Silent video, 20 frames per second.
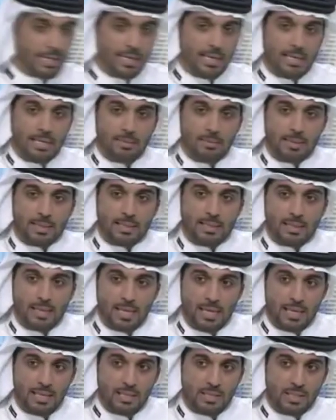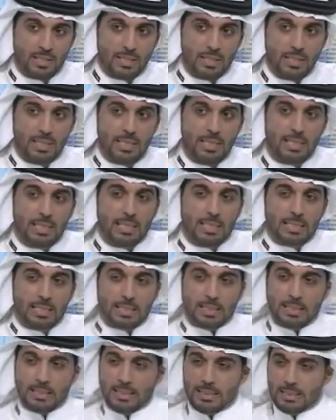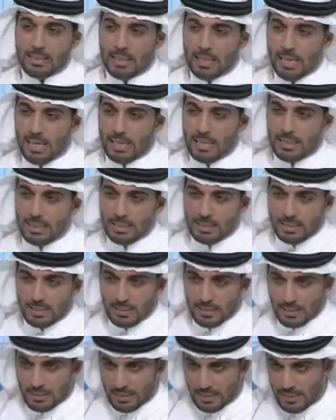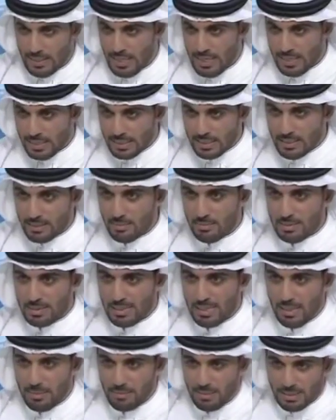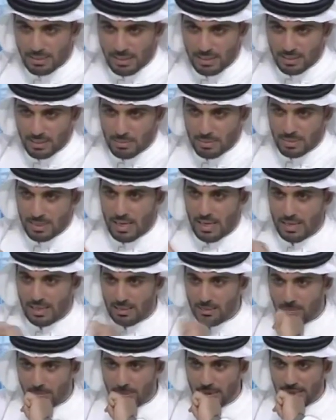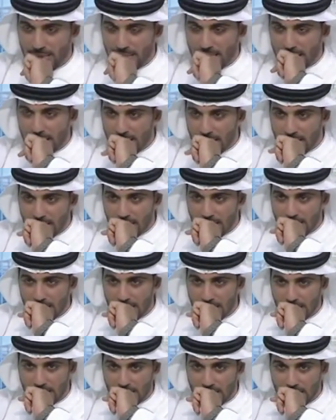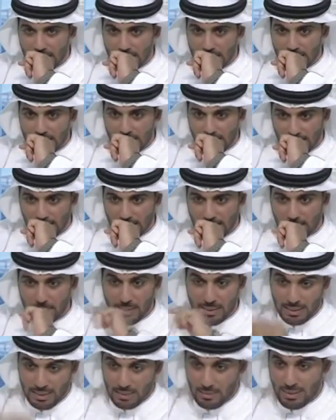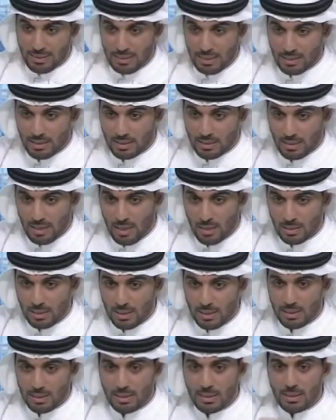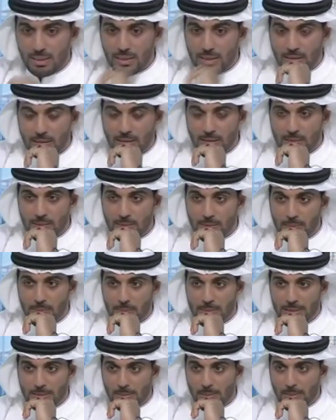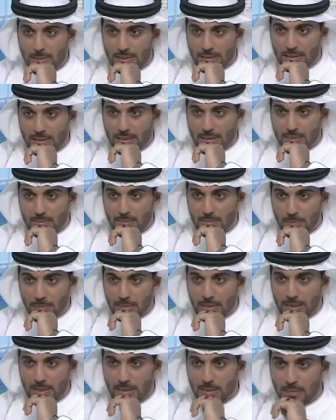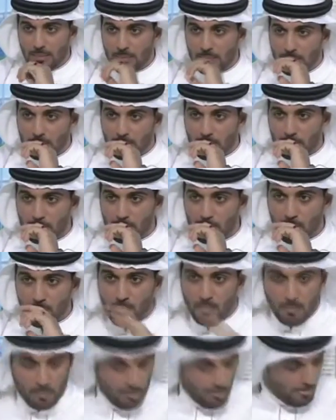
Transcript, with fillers: انا بحتاج اجلس هناك بس بحتاج المساحه اللي بين اللي هني؟ اي مع ان انا بحتاج الطاوله اي قول لي قول لي نحن ترى كل شيء عندنا هذا ممكن نعم.